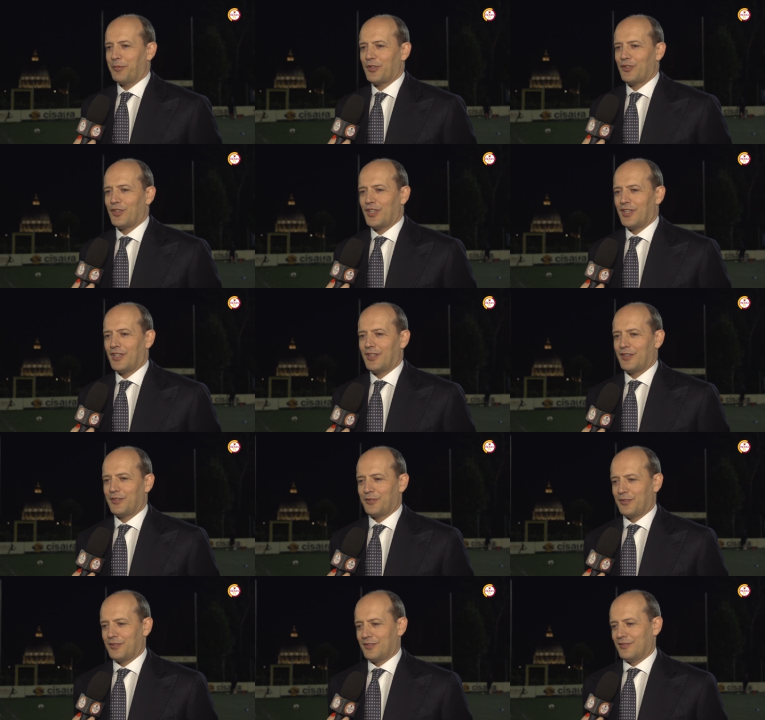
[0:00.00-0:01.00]
per noi
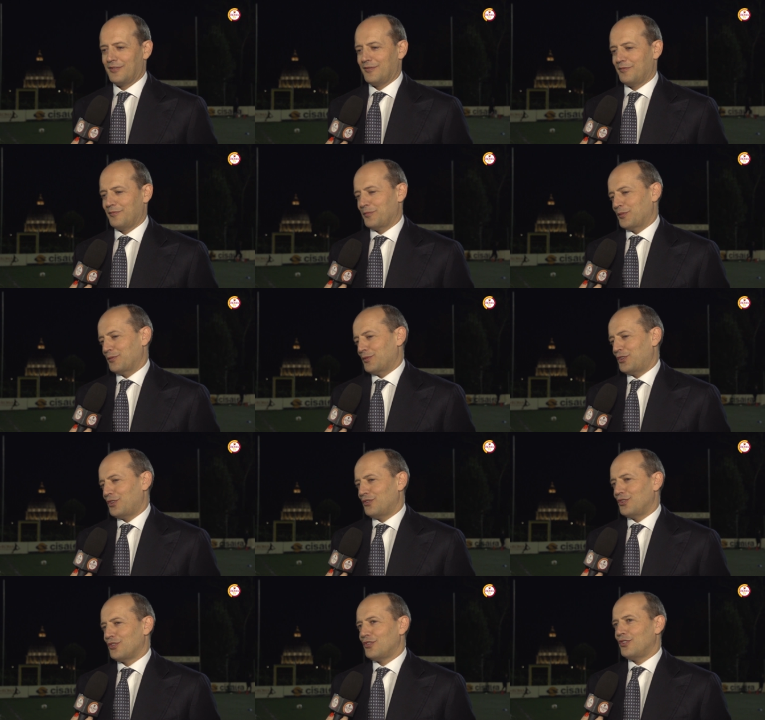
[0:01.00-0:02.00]
è un
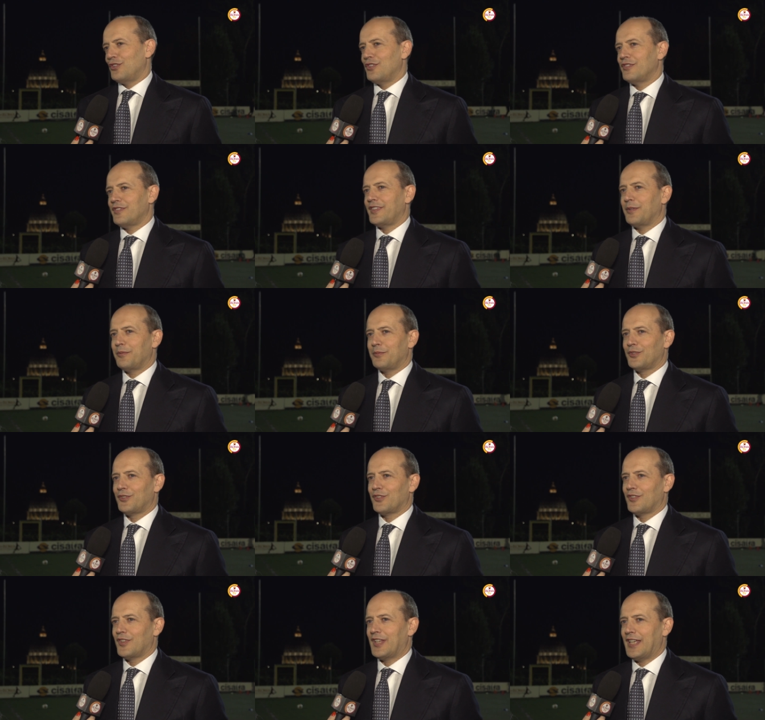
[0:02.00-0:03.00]
motivo di orgoglio, noi siamo
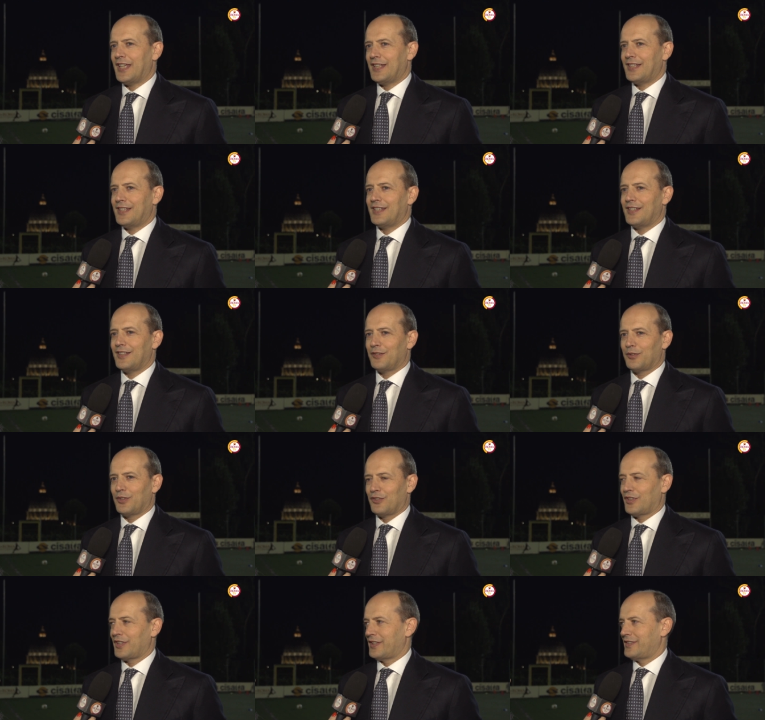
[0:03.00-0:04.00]
molto contenti di
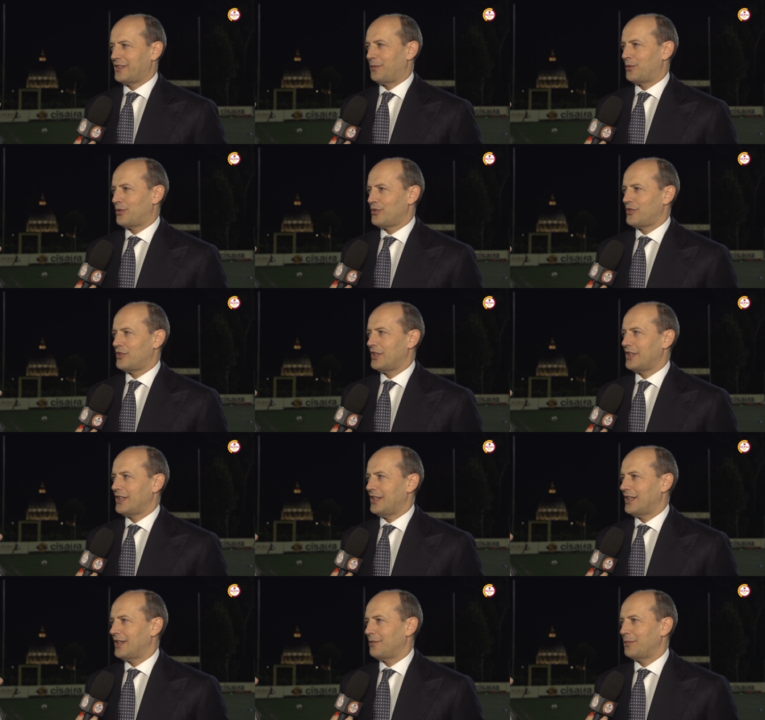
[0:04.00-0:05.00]
quello che siamo
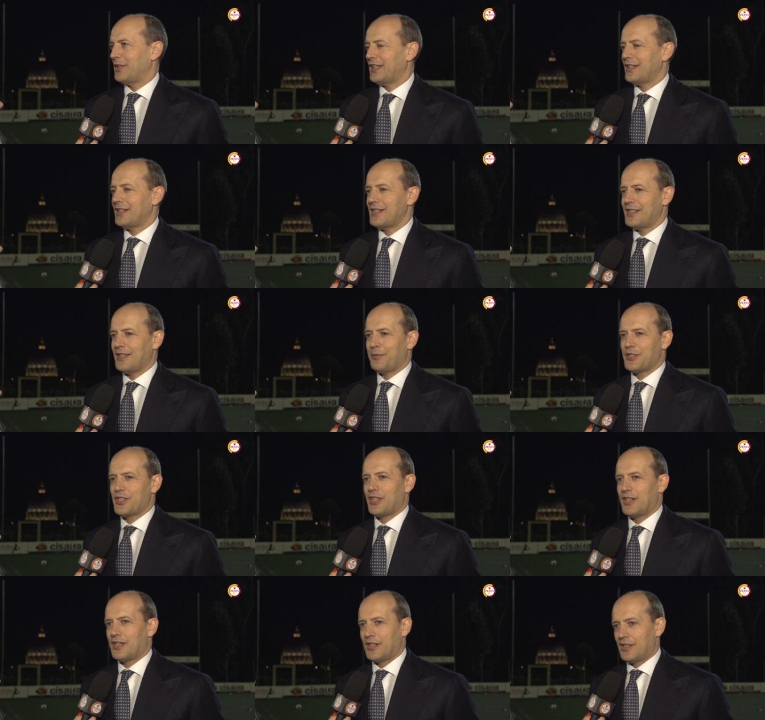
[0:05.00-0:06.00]
riusciti a mettere insieme
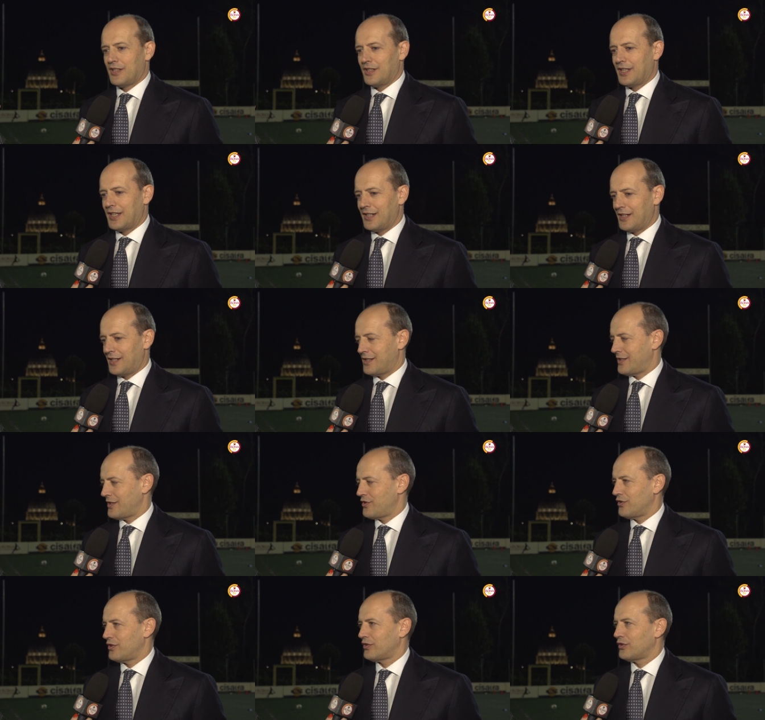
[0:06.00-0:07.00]
già dalla
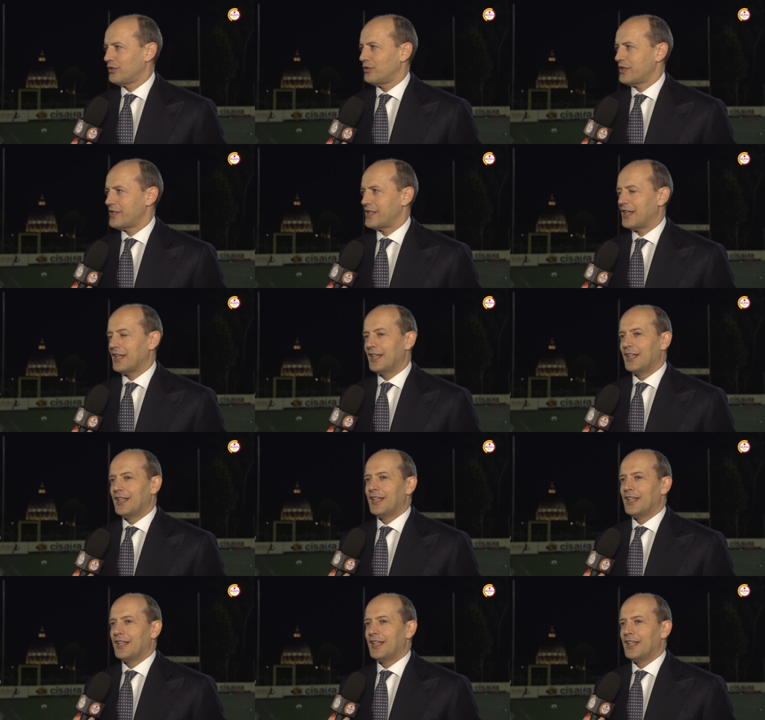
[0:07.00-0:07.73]
stagione scorsa.